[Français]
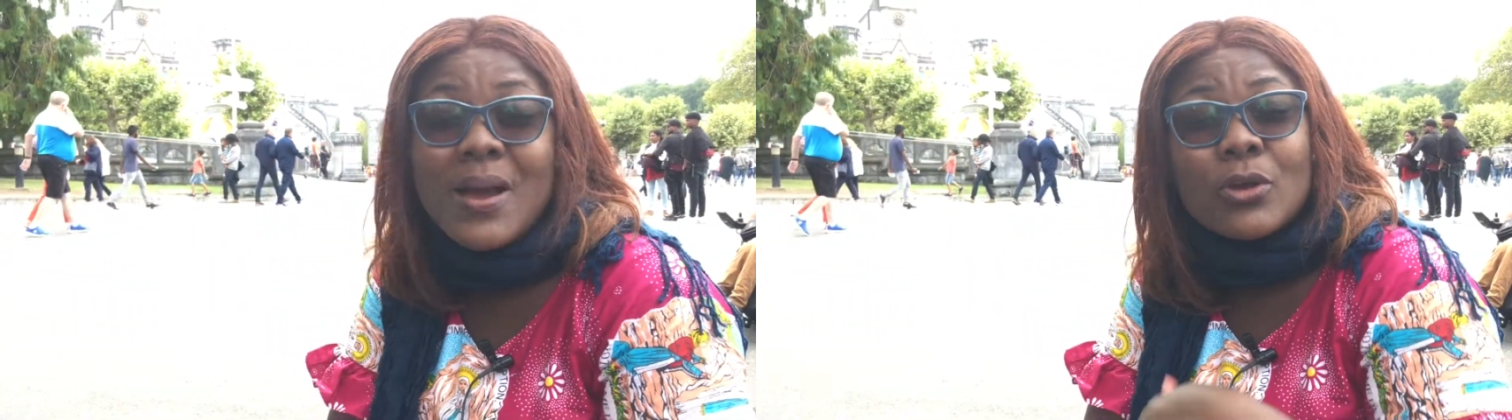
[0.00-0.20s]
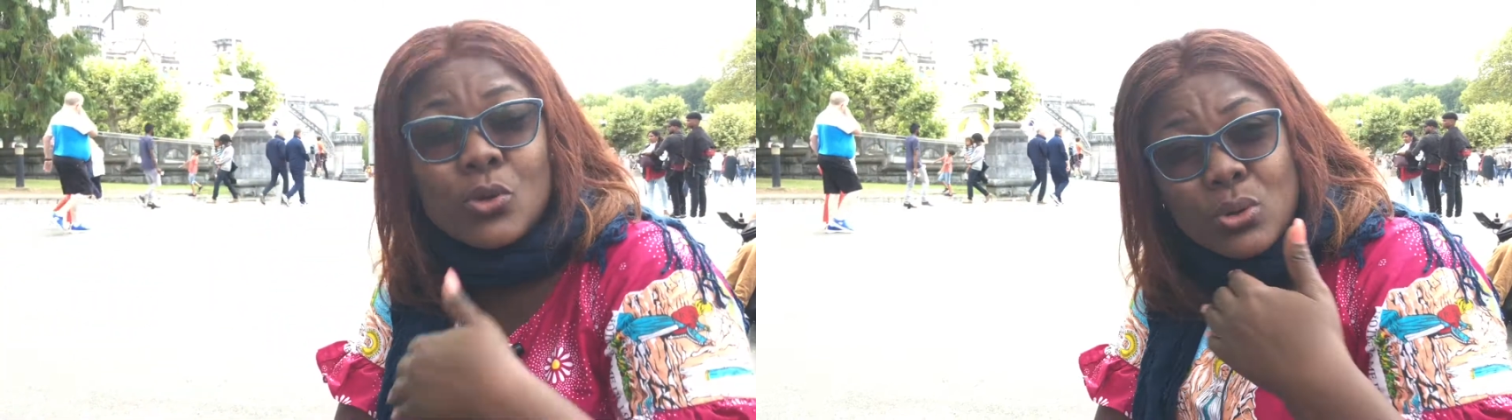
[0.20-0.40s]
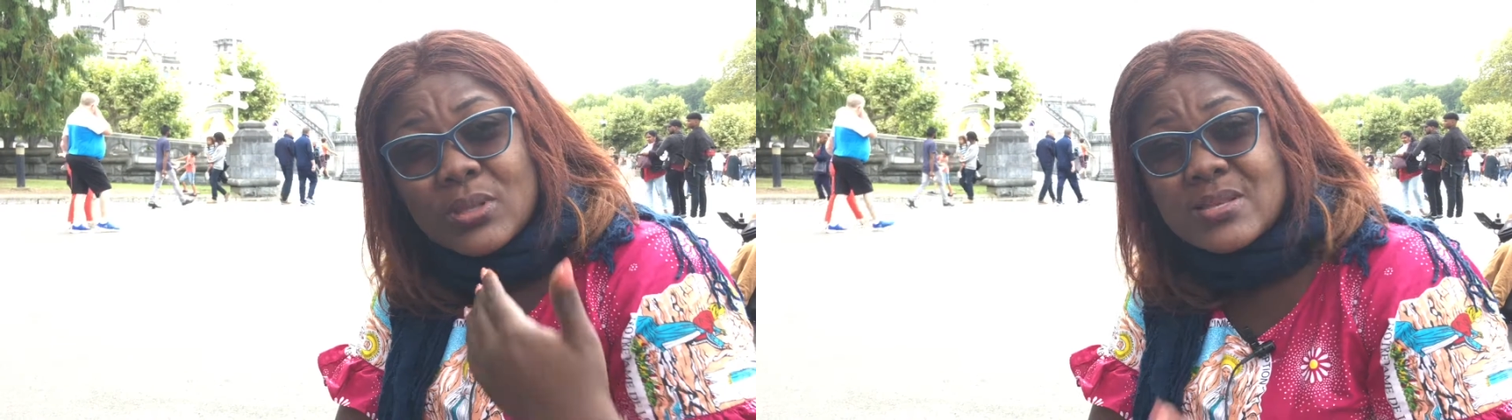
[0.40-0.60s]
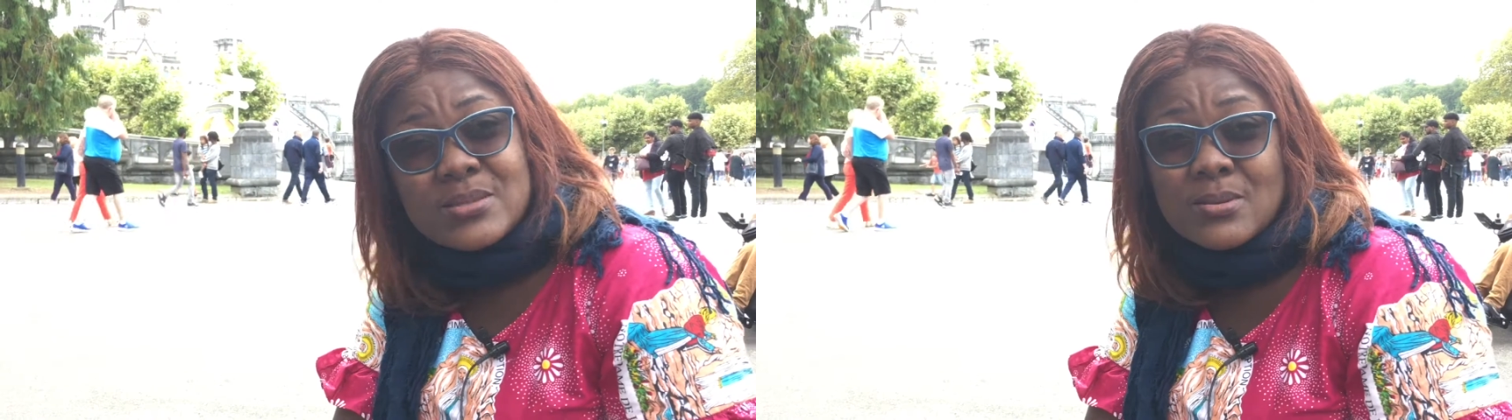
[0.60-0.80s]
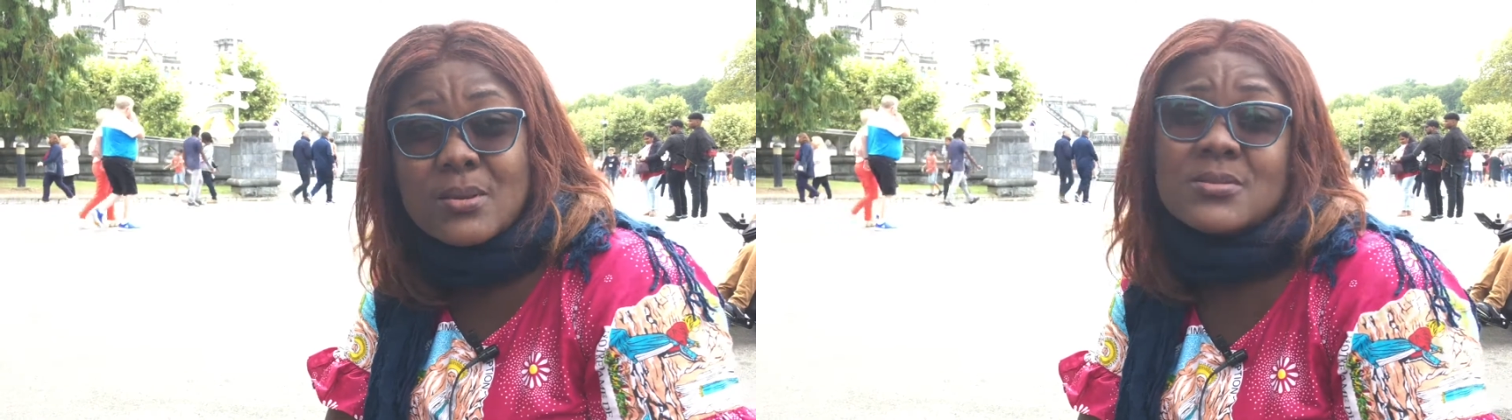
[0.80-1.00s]
ma
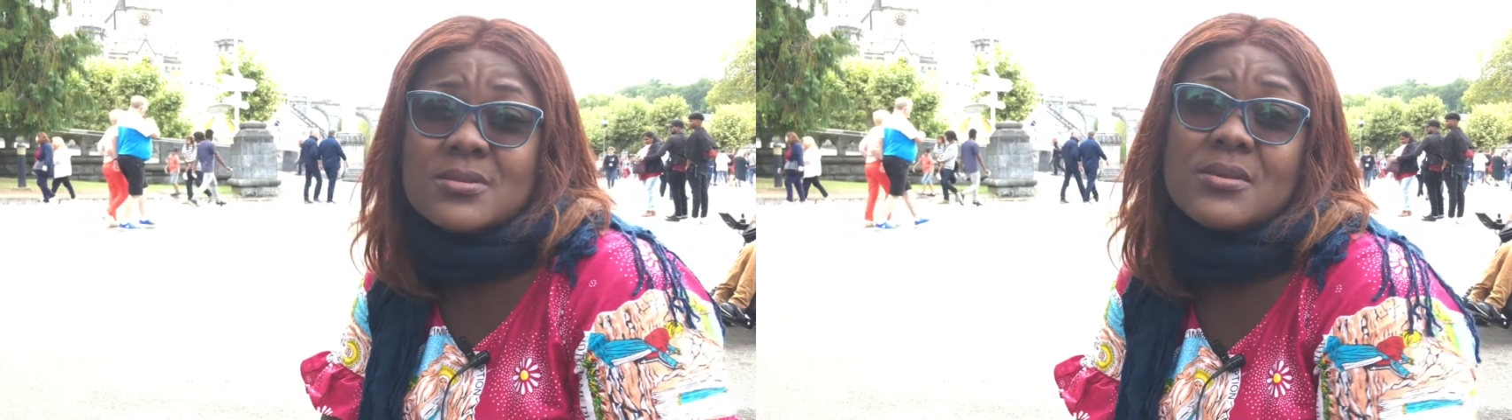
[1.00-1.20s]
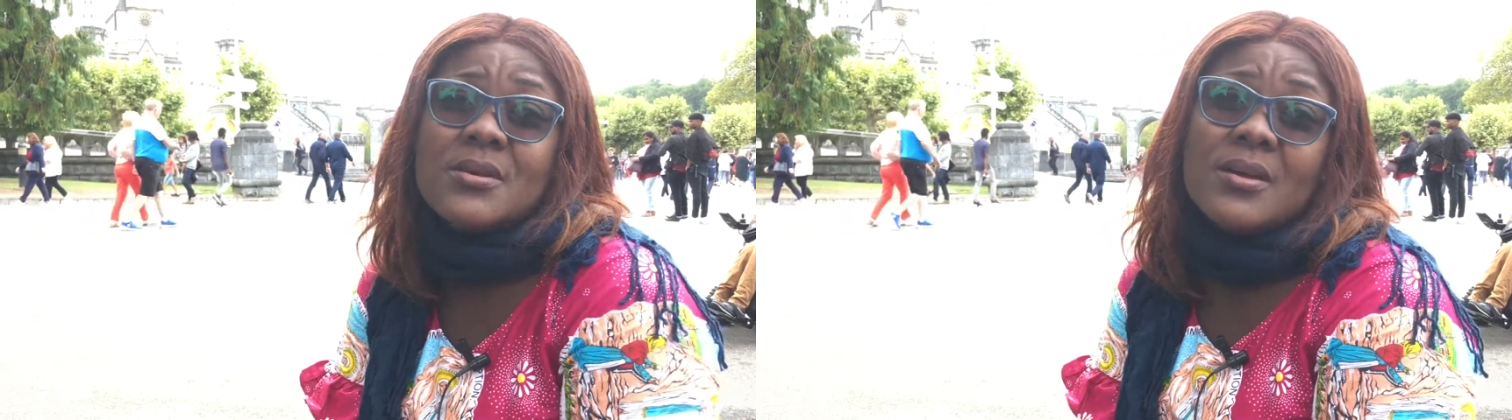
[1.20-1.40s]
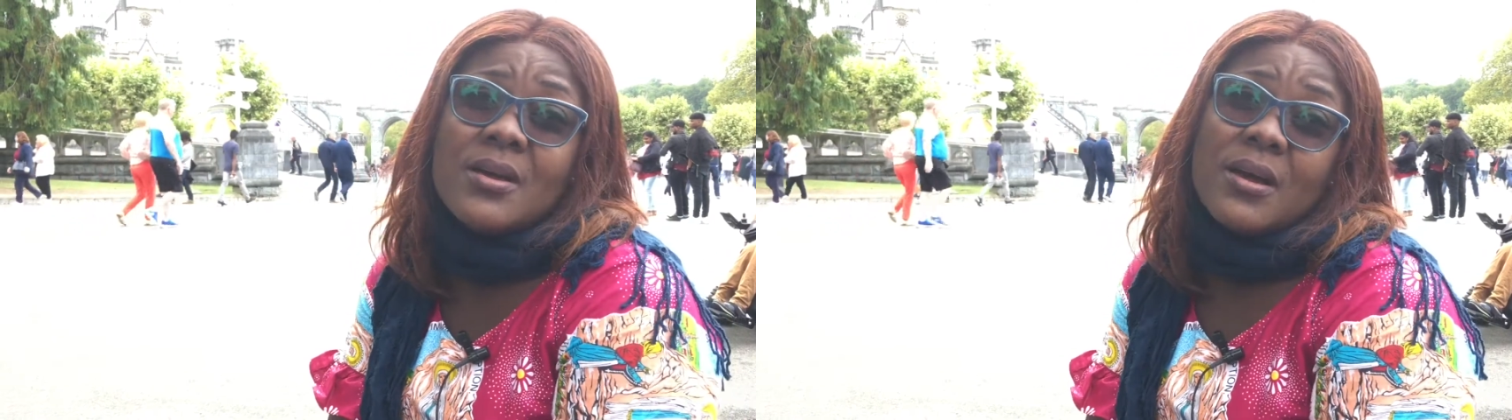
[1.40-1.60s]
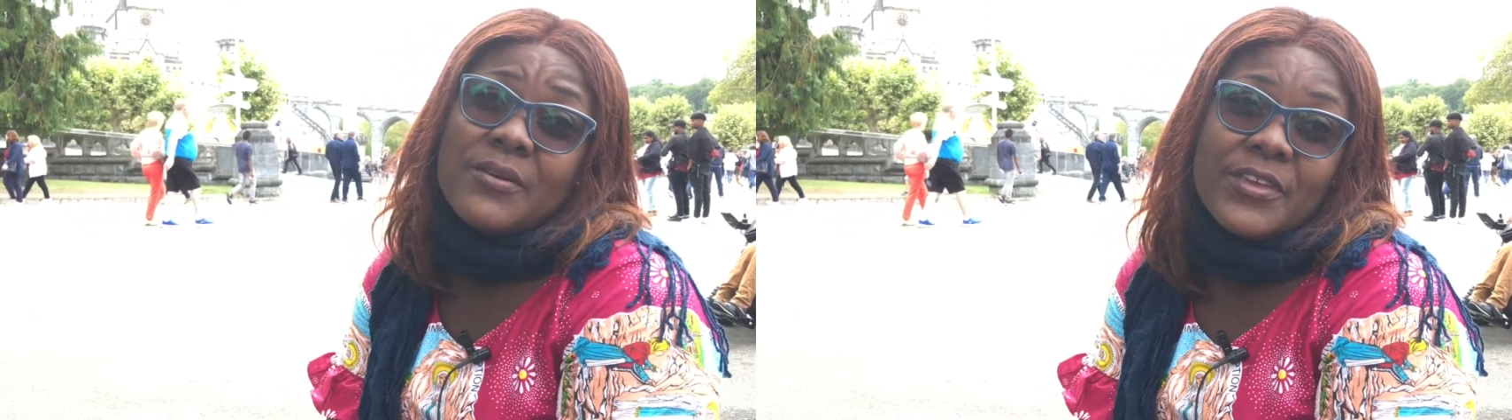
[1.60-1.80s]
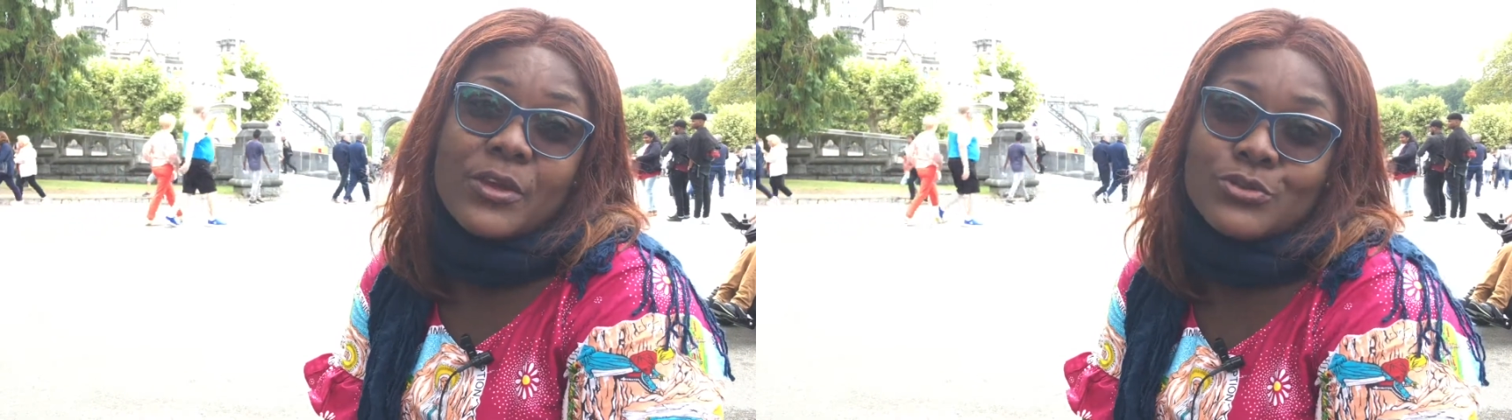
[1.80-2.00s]
reconnaissance
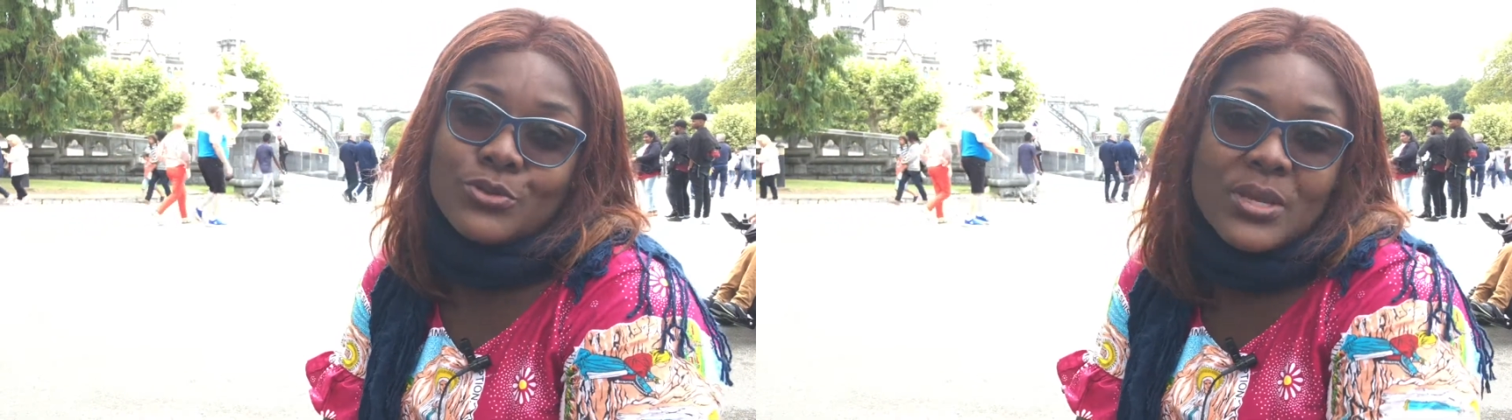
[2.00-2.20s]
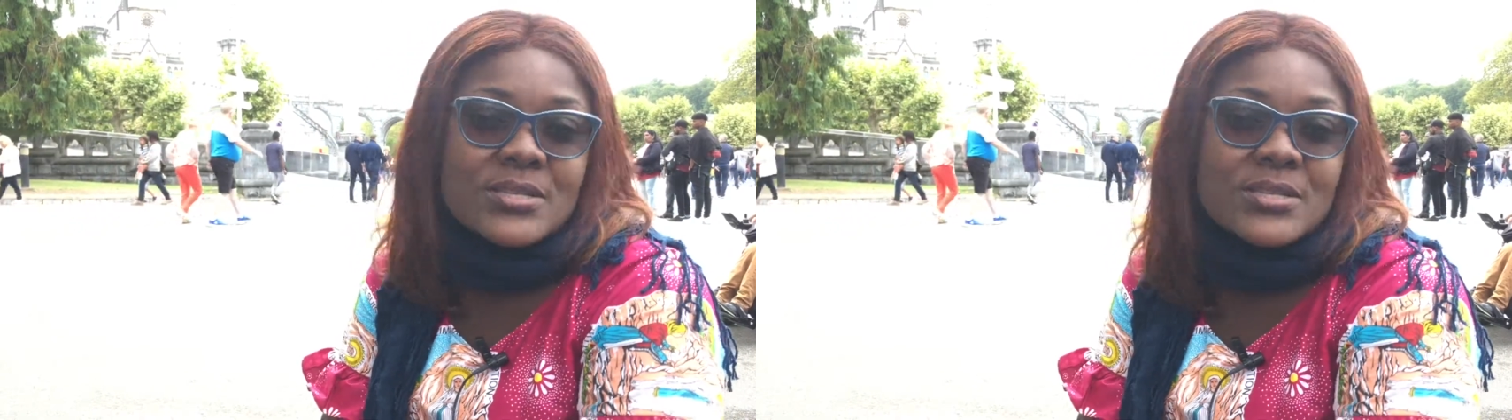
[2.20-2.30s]
envers Dieu.